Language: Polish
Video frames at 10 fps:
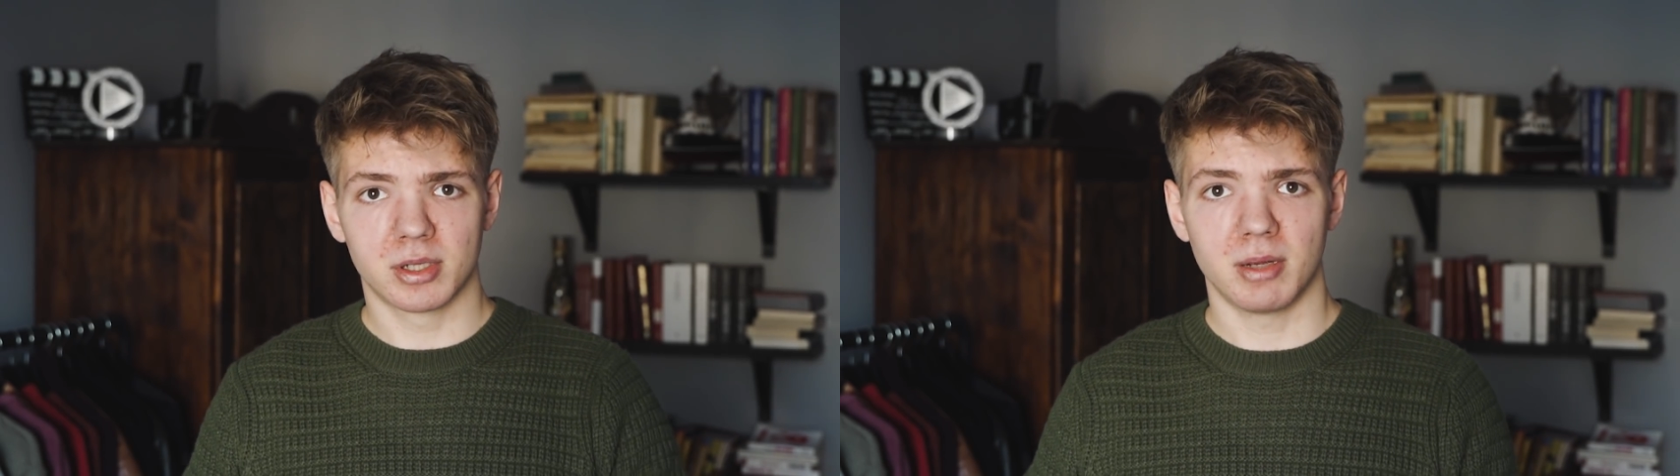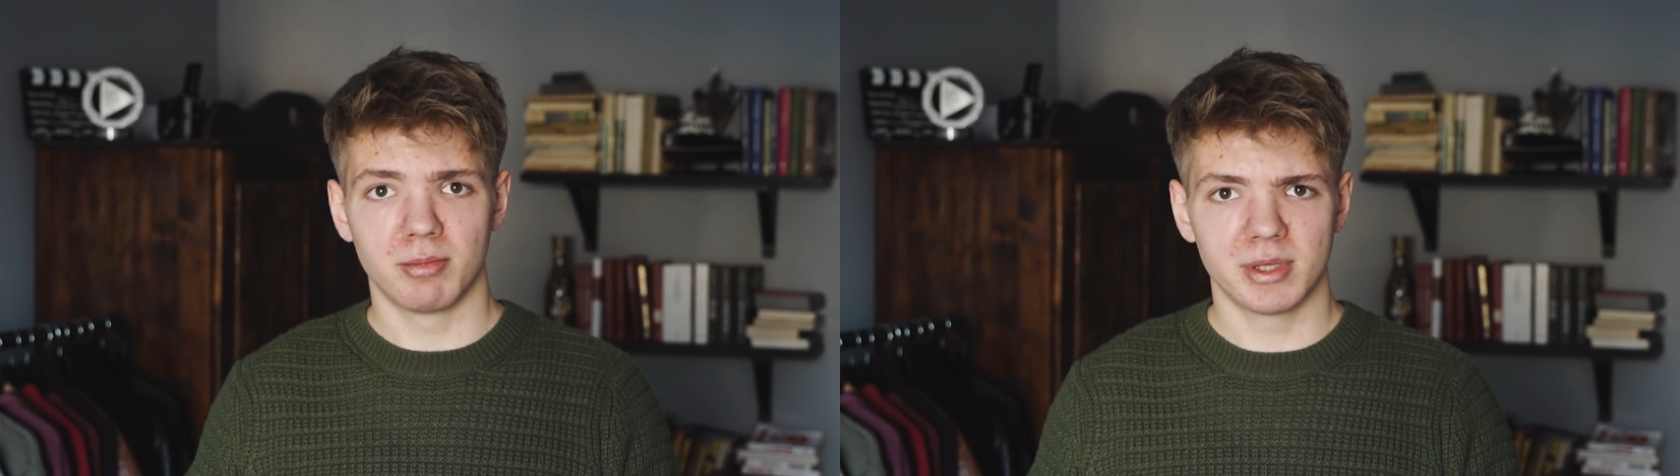
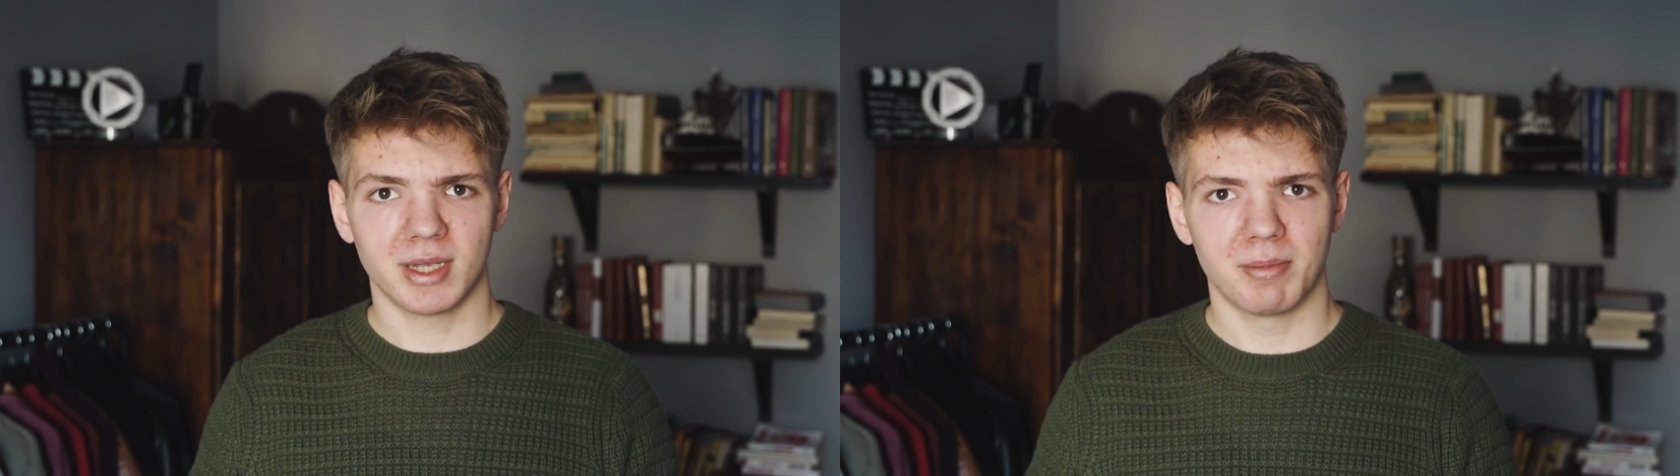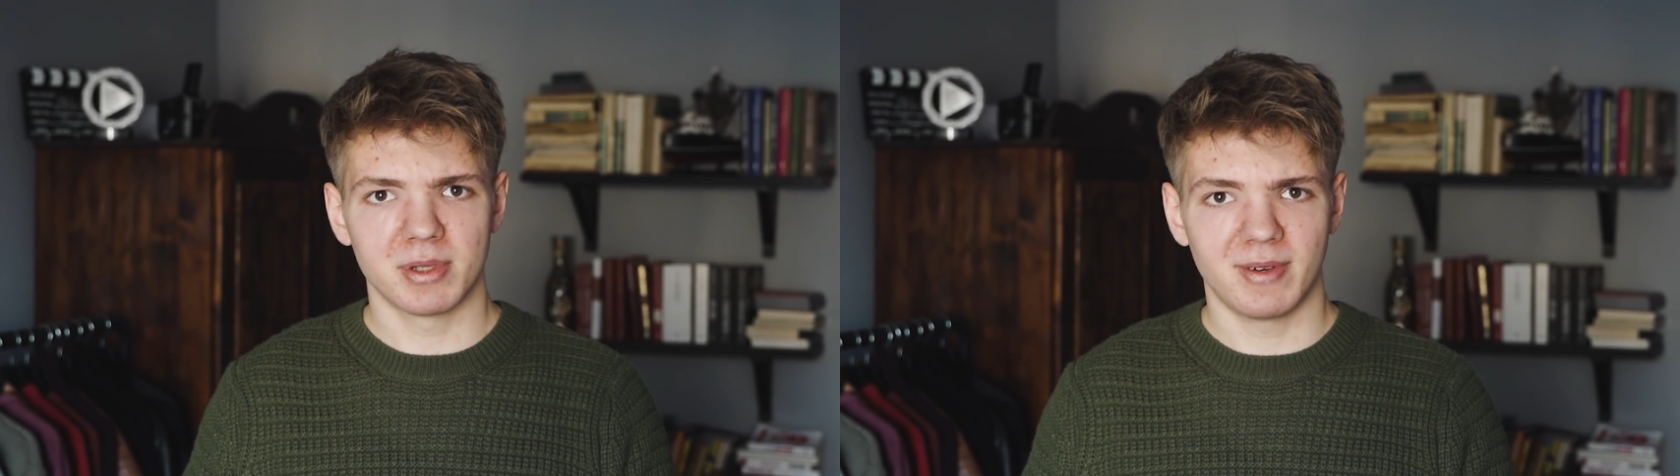że
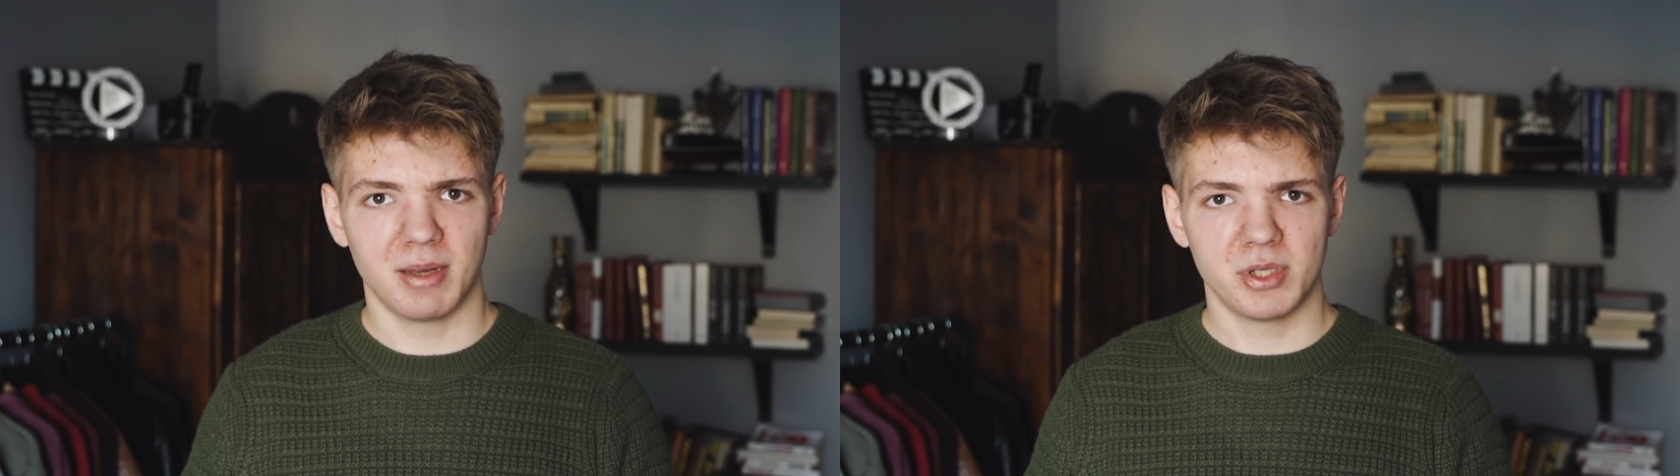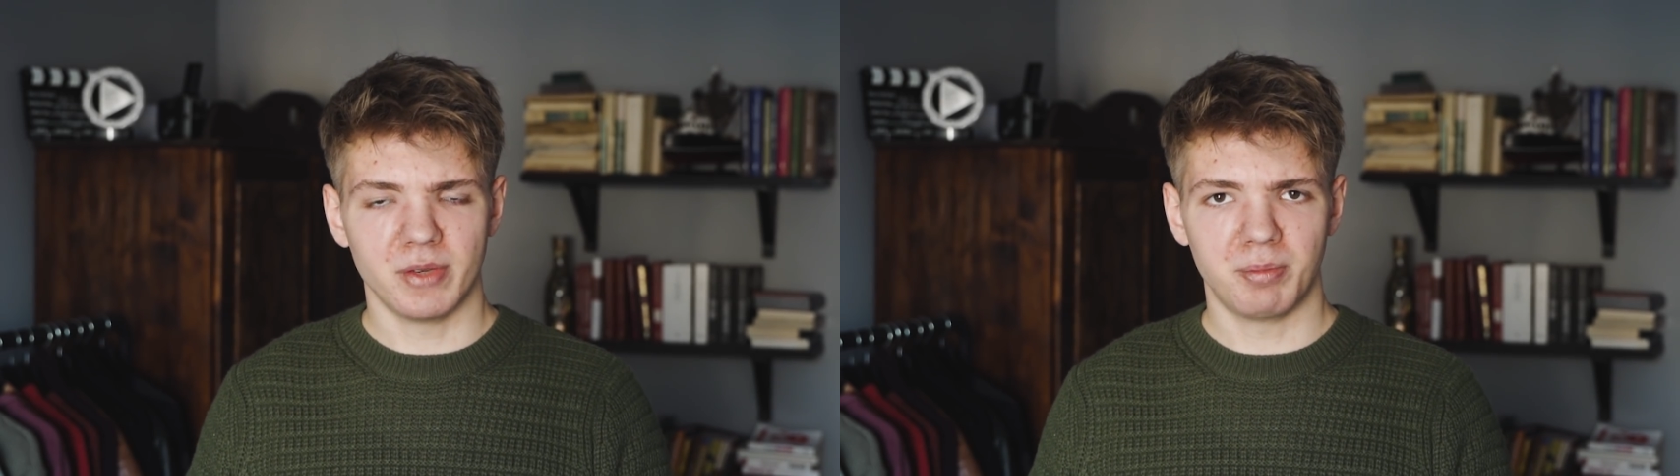muzyka
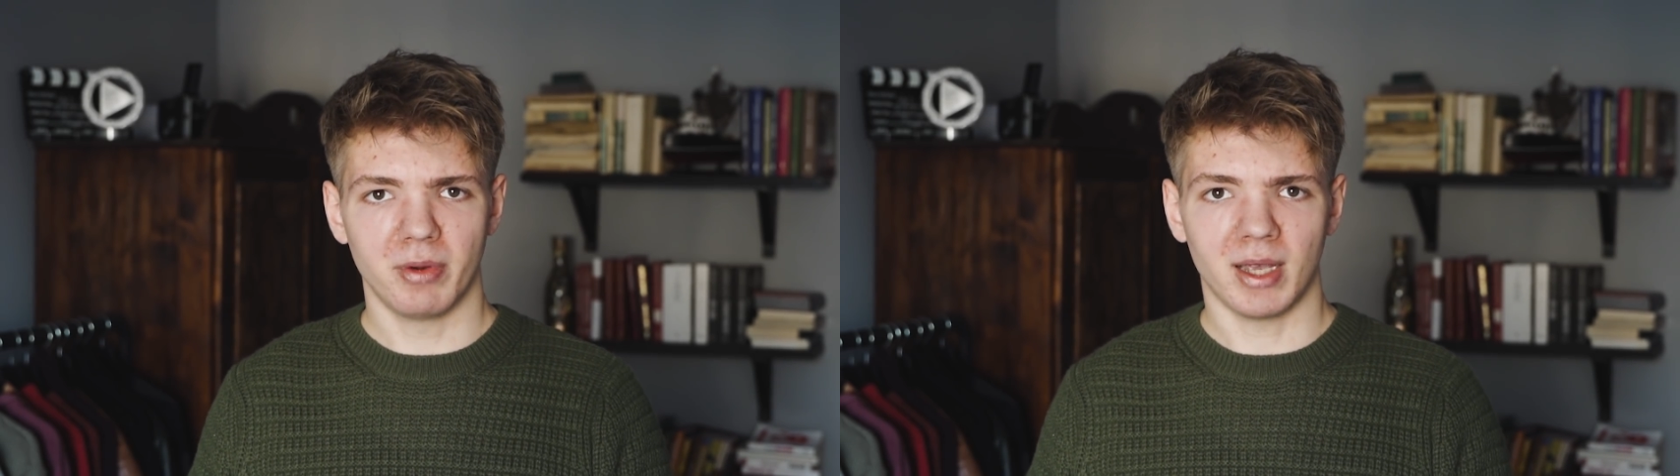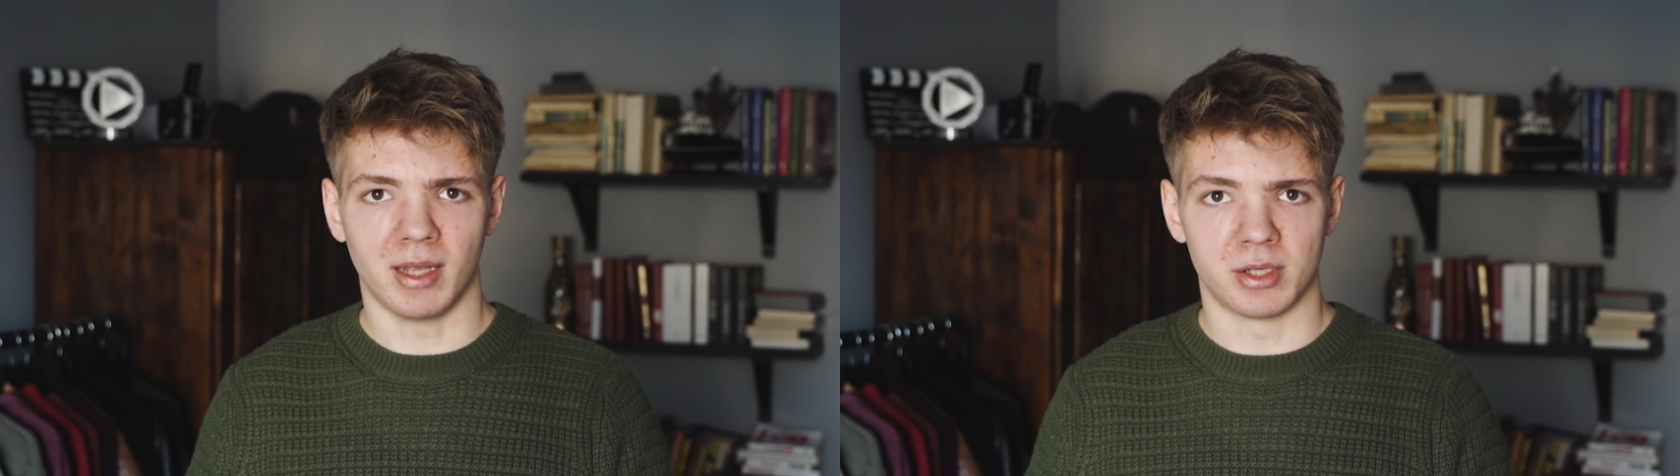pozwala mi się
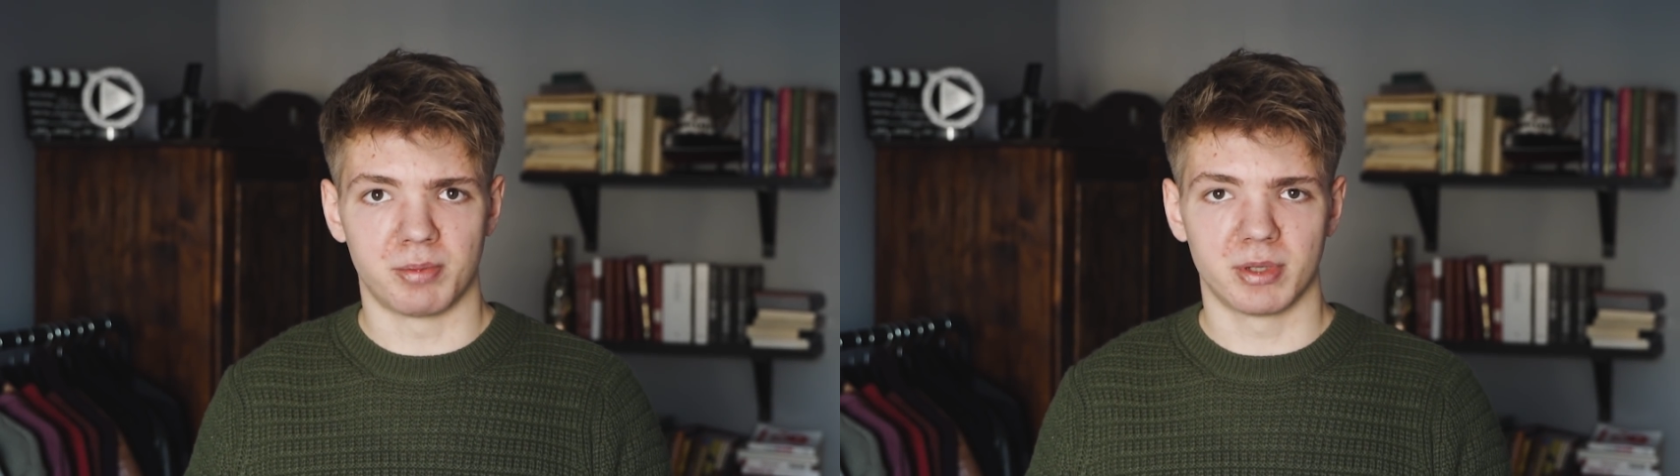wypowiadać.